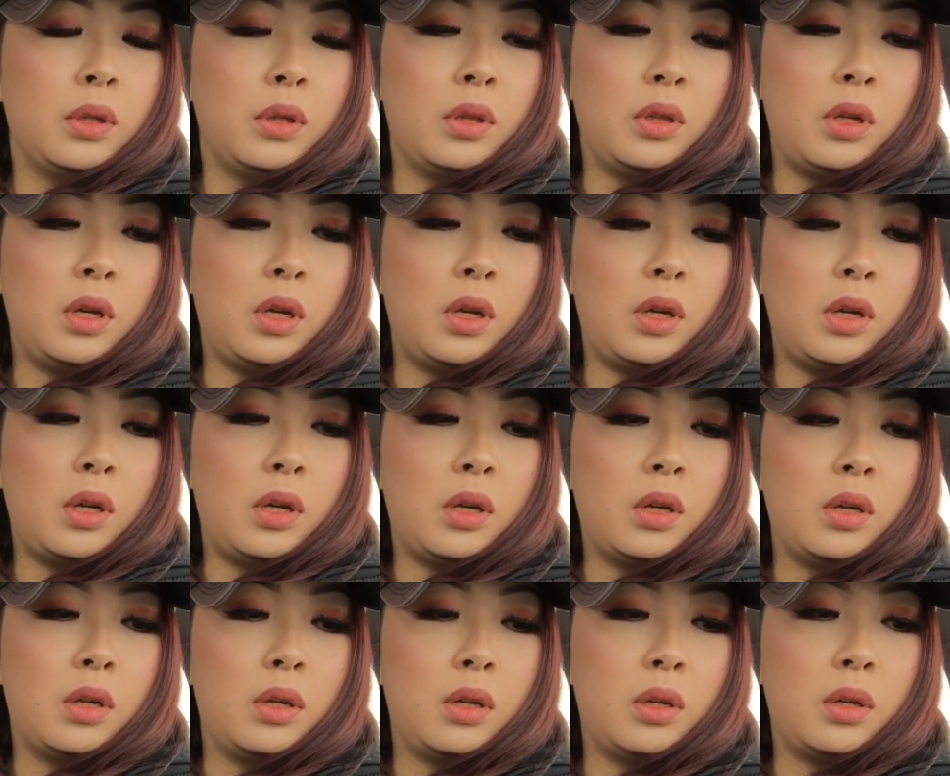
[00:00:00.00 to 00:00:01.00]
で、
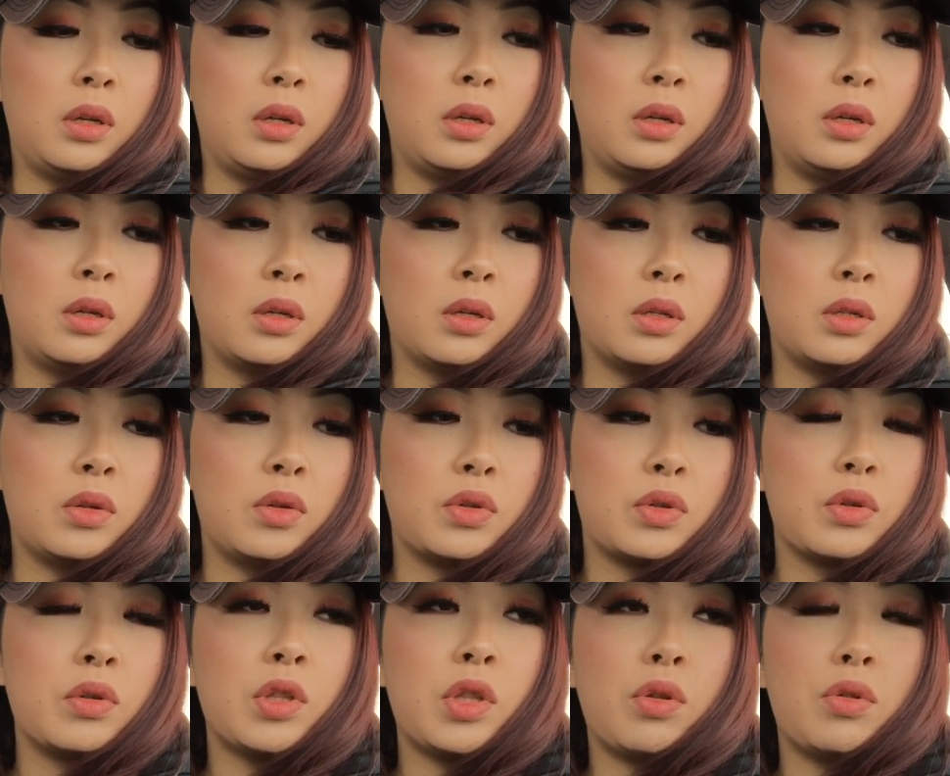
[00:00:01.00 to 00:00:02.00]
そう、
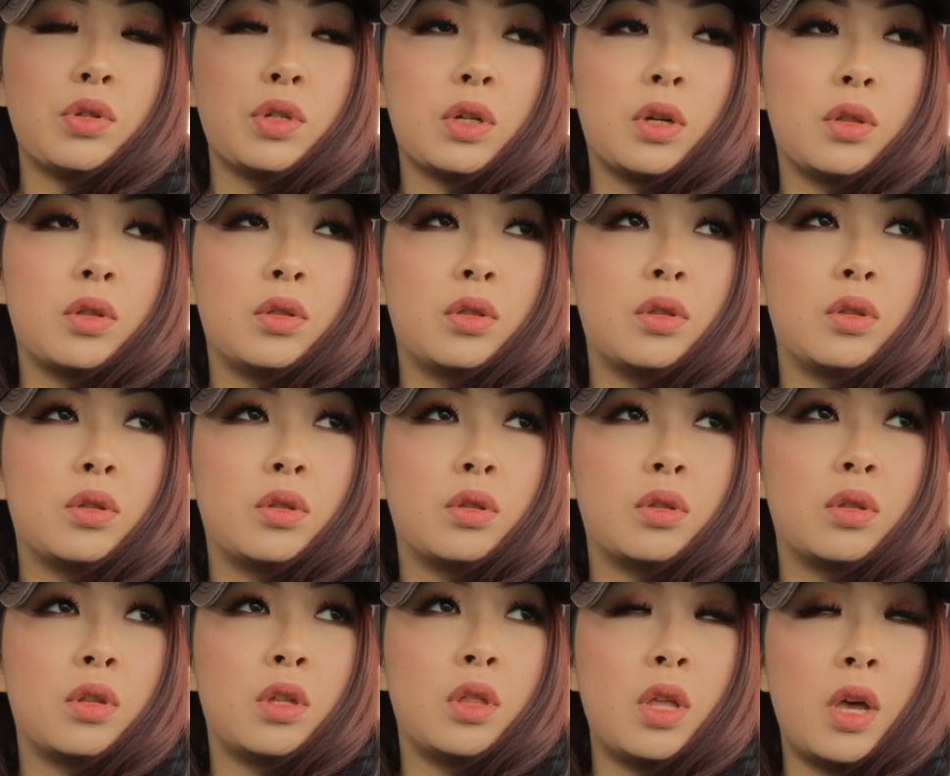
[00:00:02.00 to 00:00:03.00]
すごい楽しかっ
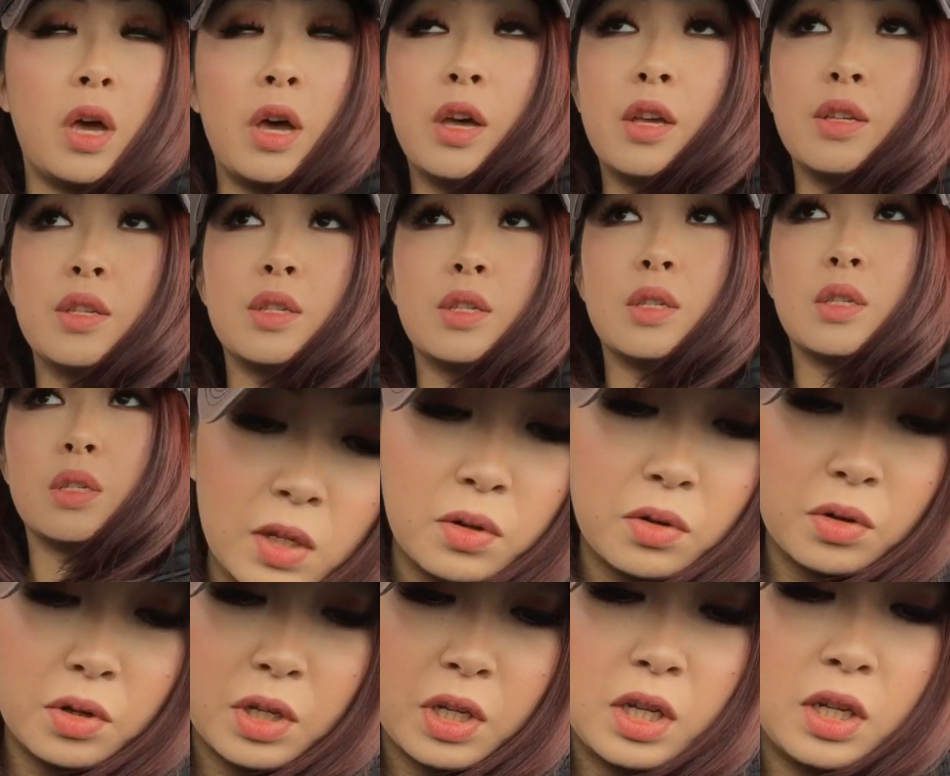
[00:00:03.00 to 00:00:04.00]
たです。
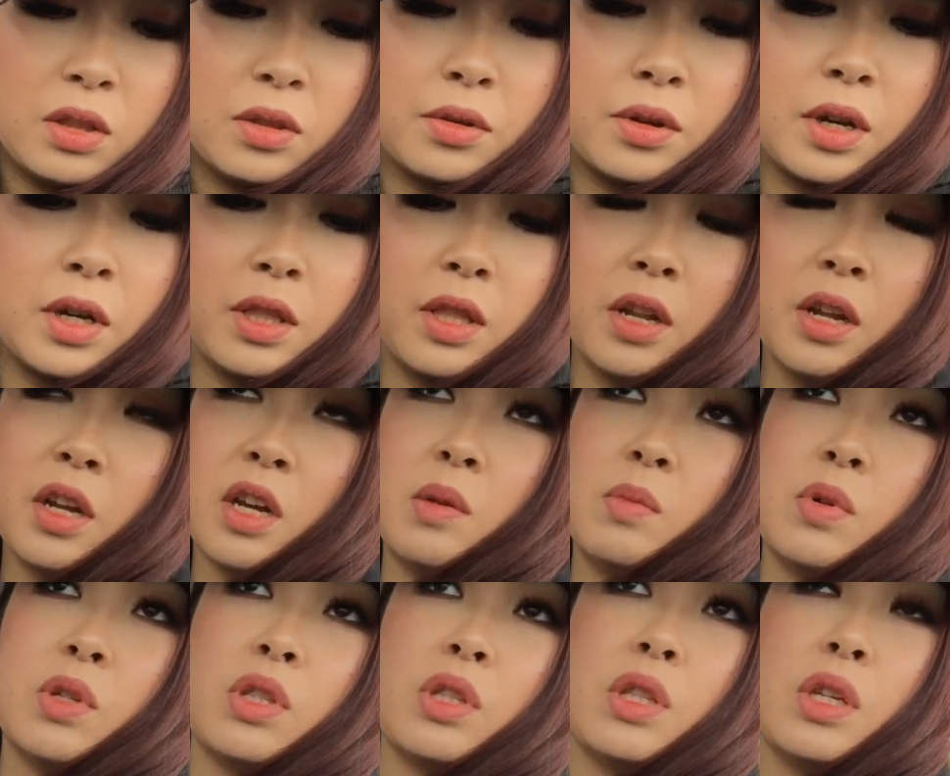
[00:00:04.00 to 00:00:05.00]
コーヒーとか誰
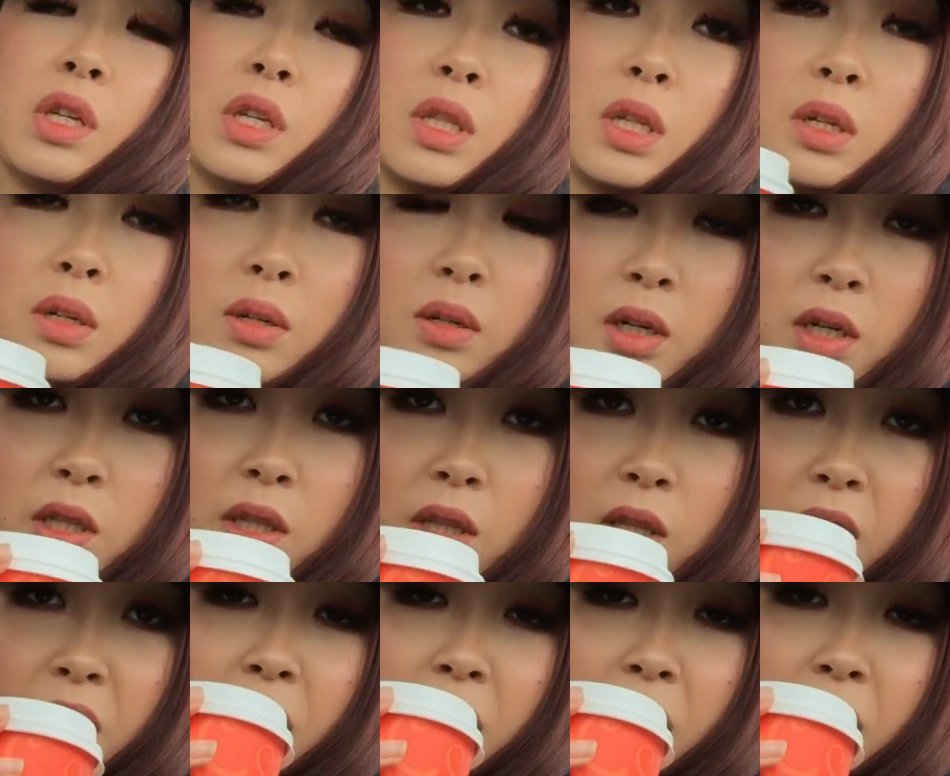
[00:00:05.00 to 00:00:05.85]
か持ってきてくれて、